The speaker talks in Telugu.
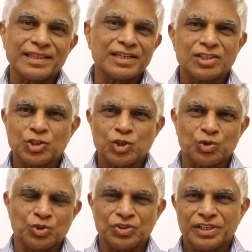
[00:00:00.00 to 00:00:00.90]
ఎంత ఖర్చు
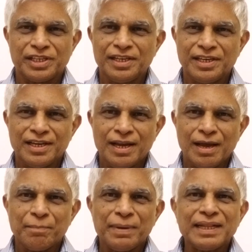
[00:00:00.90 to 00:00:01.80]
అవుతుంది
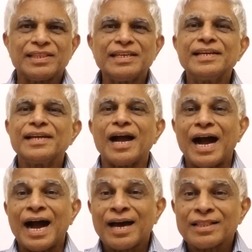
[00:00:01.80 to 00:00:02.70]
మరి దీనికి
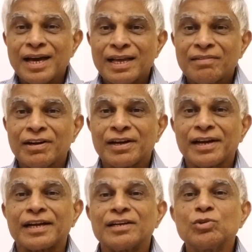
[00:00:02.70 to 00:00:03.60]
ఆదాయ వనరు
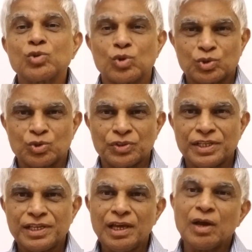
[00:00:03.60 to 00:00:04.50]
ఎక్కడి నుంచి
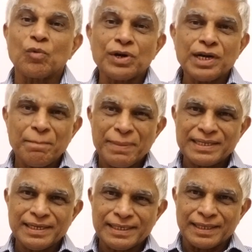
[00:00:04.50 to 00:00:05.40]
వస్తుంది ఉన్న
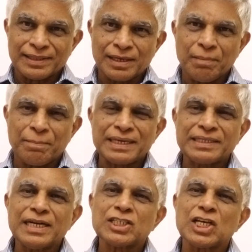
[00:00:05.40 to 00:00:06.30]
బడ్జెట్ ఎంత
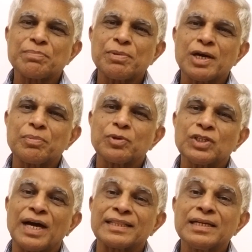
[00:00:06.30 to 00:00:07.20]
బడ్జెట్ సరిపోకపోతే
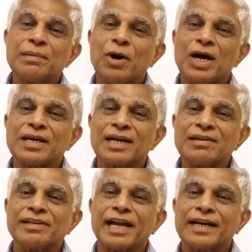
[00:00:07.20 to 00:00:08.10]
అదనపు
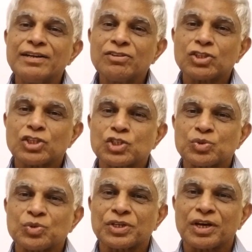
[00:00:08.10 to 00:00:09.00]
ఆదాయం ఎక్కడి నుంచి
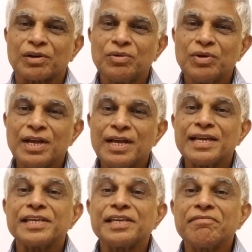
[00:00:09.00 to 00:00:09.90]
తీసుకుంటారు
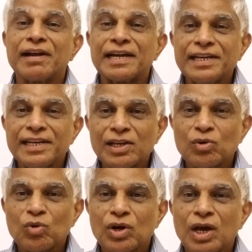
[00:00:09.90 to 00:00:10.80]
ఇవన్నీ
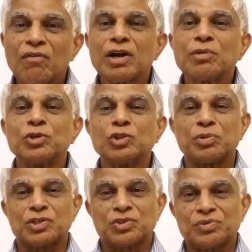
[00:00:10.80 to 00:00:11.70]
కూడా వాళ్ళు
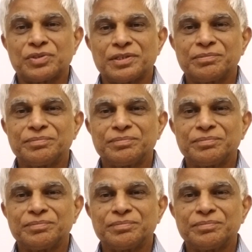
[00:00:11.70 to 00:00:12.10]
పొందుపరుచుకుంటారు